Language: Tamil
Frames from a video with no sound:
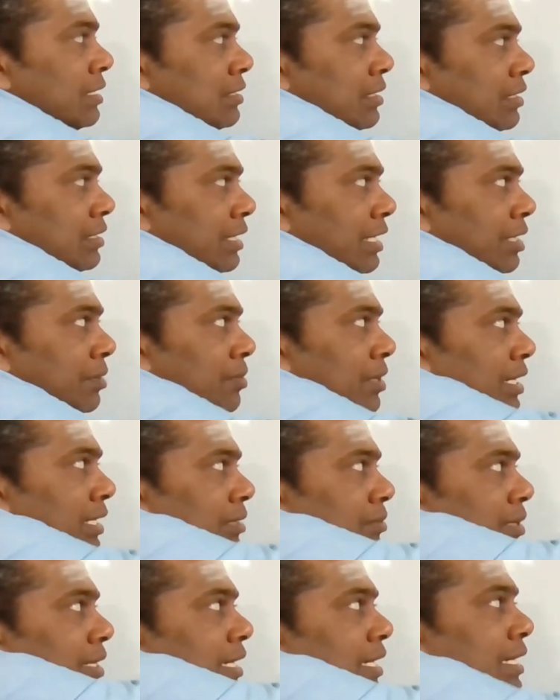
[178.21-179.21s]
சித்திரை
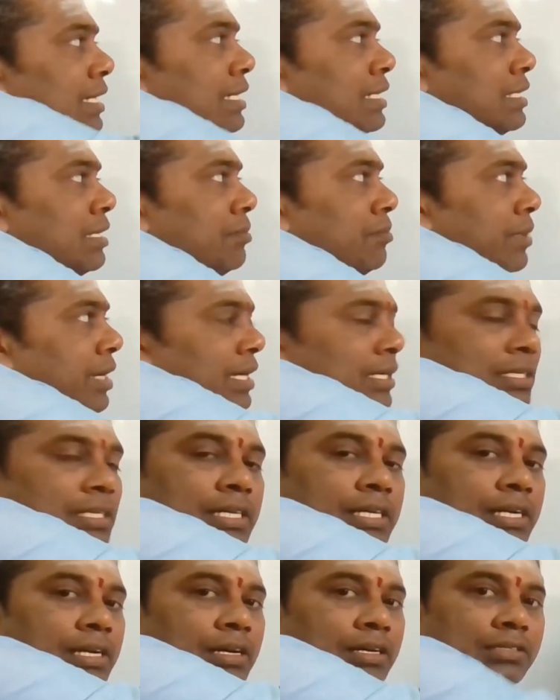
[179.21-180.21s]
மாதமான இந்த மேஷ
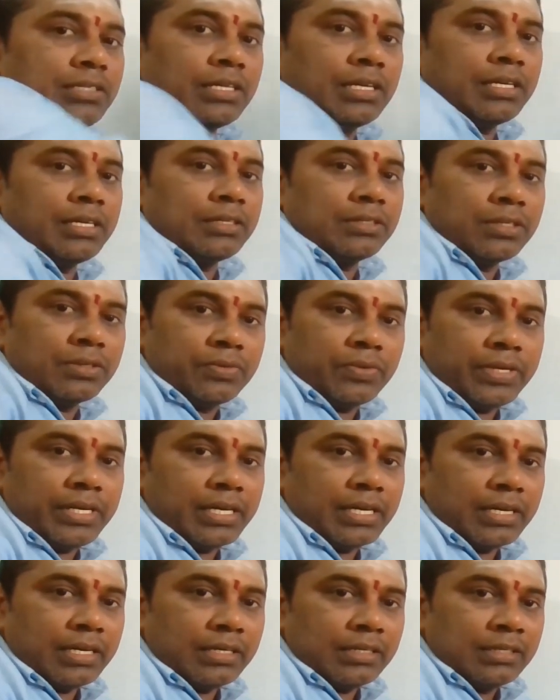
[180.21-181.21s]
ராசியில இருக்கக்கூடிய